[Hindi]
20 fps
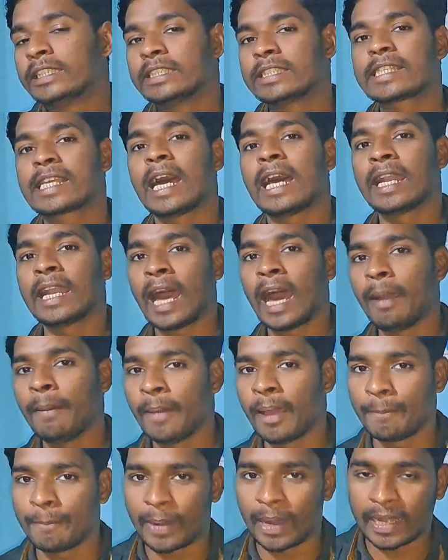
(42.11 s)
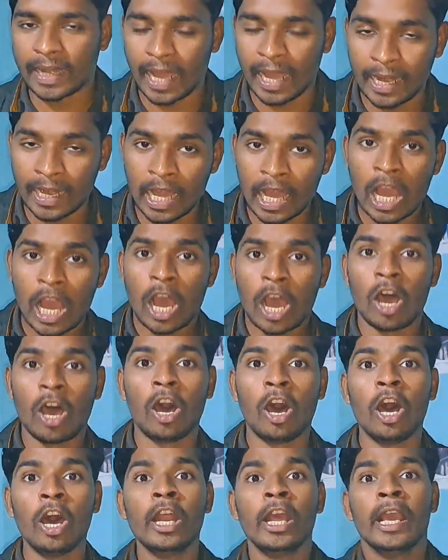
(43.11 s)
जिसका नाम है पठान
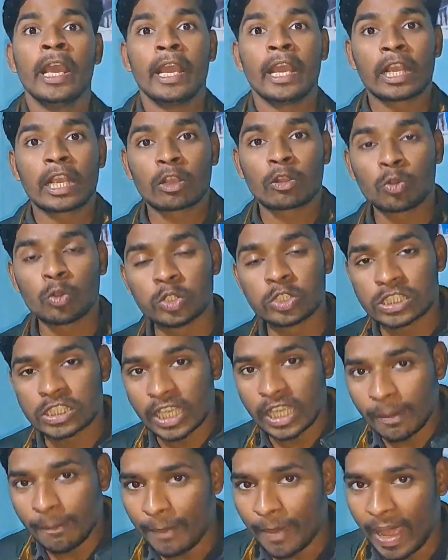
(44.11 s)
और कुछ दिन